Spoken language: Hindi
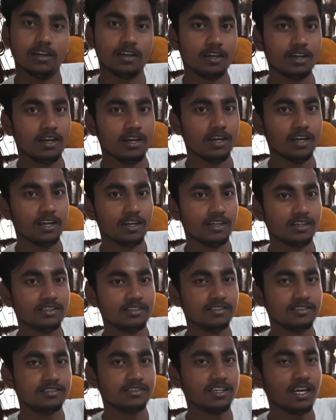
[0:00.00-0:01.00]
ने हाँ।
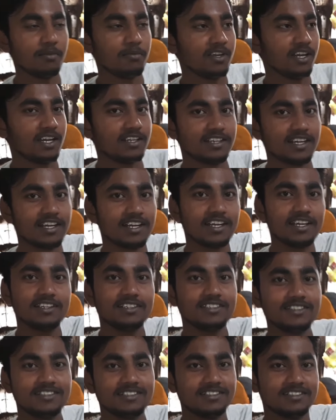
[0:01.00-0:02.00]
अभी आ रहे हैं जब
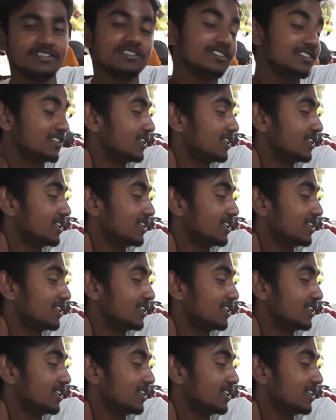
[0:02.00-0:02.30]
दिखाएंगे